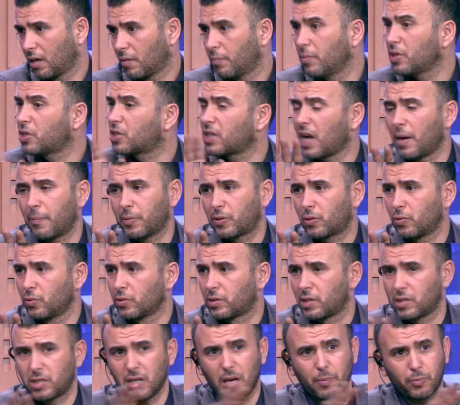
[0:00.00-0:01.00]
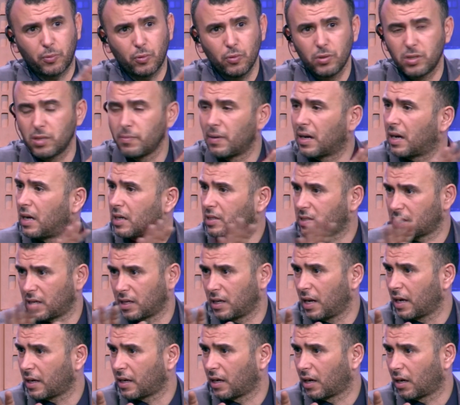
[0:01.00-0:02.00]
الشعب التونسي الشعب التونسي ما قال شيء
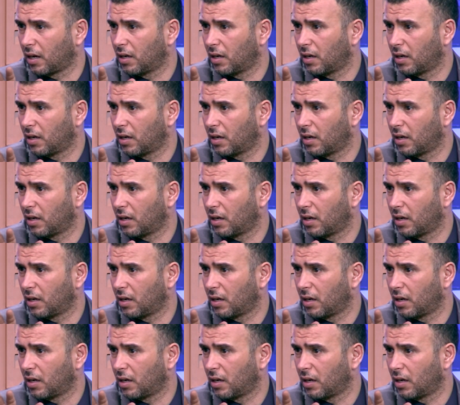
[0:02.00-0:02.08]
الحقيقه